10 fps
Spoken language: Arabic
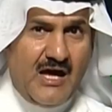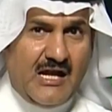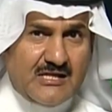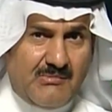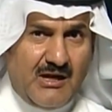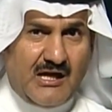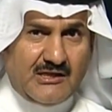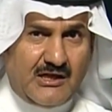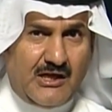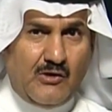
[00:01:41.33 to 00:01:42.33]
الازمه
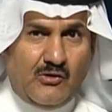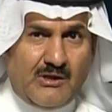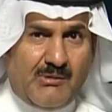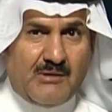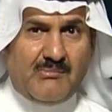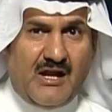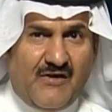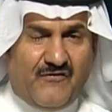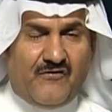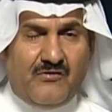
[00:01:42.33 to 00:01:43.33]
القطريه يعتبر
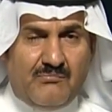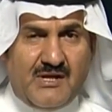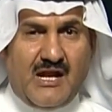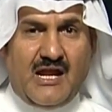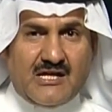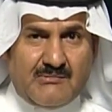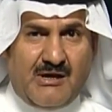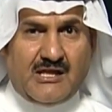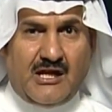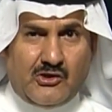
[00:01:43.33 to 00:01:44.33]
ملف من
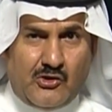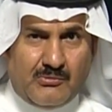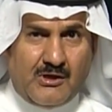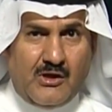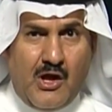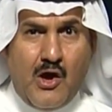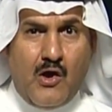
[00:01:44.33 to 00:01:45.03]
الازمات التي يمكن